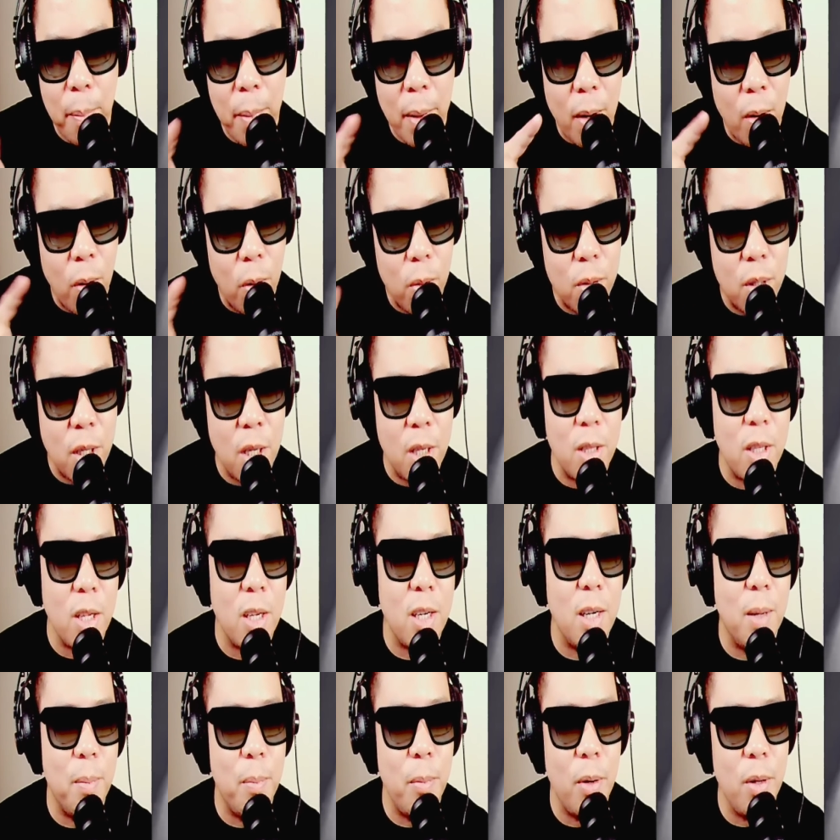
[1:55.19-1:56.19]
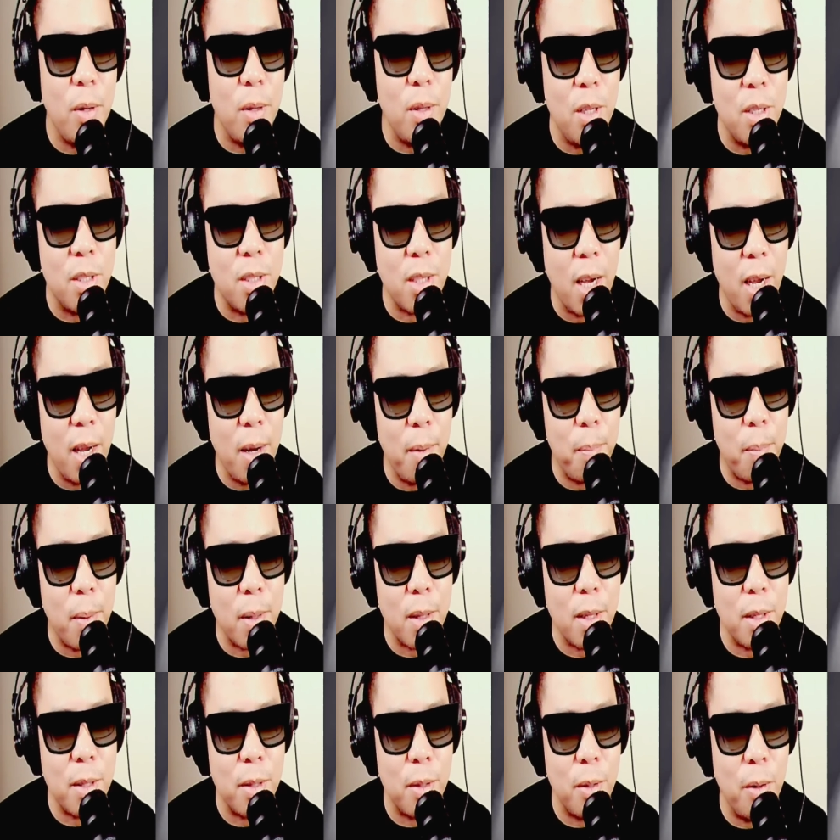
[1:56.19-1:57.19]
Pero kung titignan mo yung design,
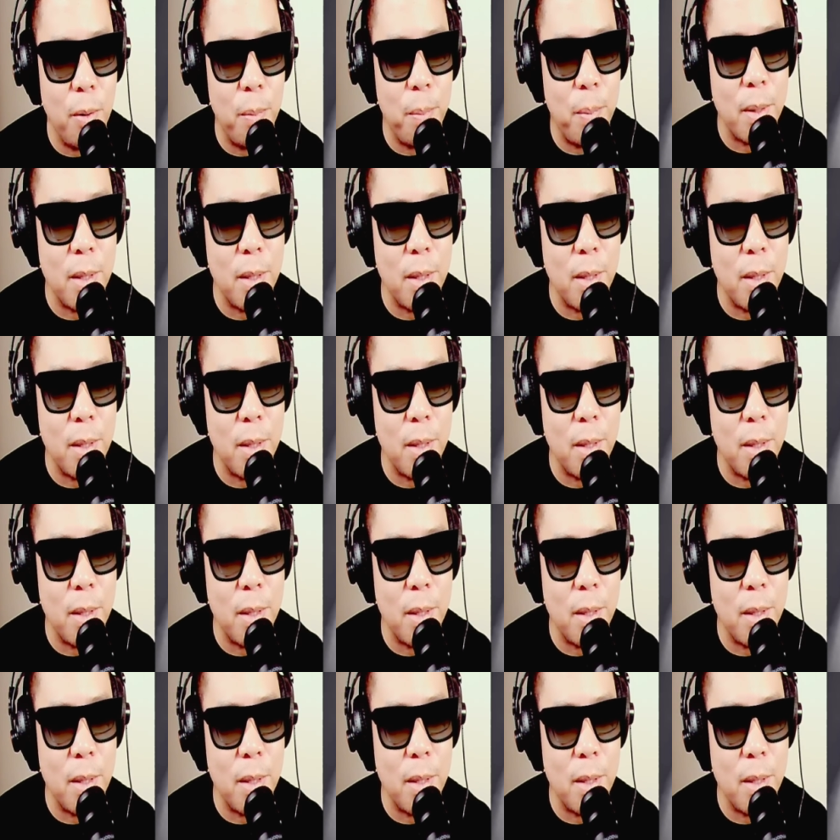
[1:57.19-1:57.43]
pati to,